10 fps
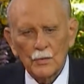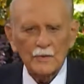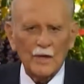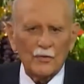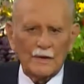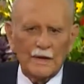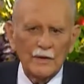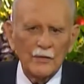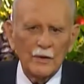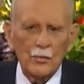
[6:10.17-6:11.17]
su
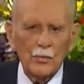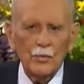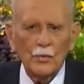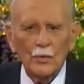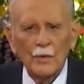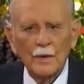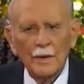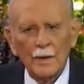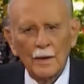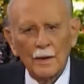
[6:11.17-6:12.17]
extraordinario discurso
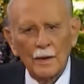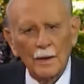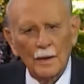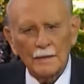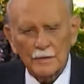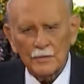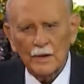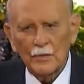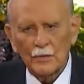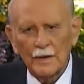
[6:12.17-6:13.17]
en las
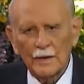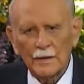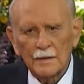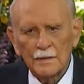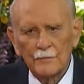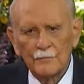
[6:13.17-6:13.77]
Naciones Unidas,